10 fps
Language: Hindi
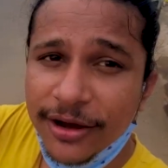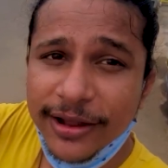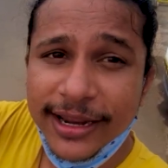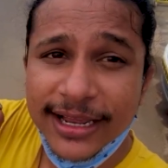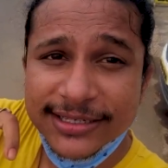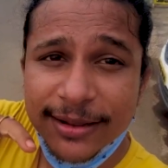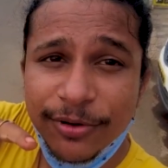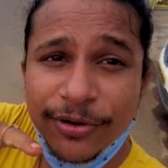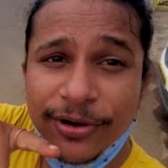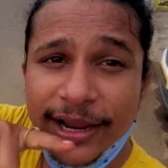और यहाँ से
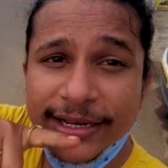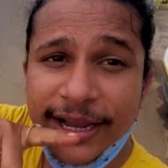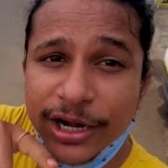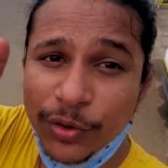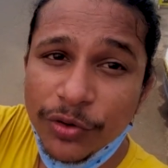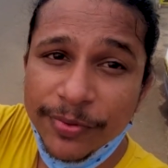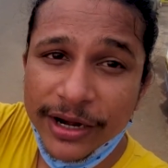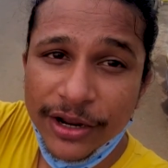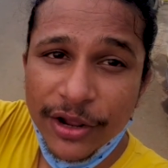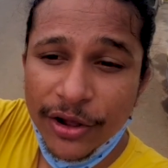हम लोग को लेके जाएगा टूर पर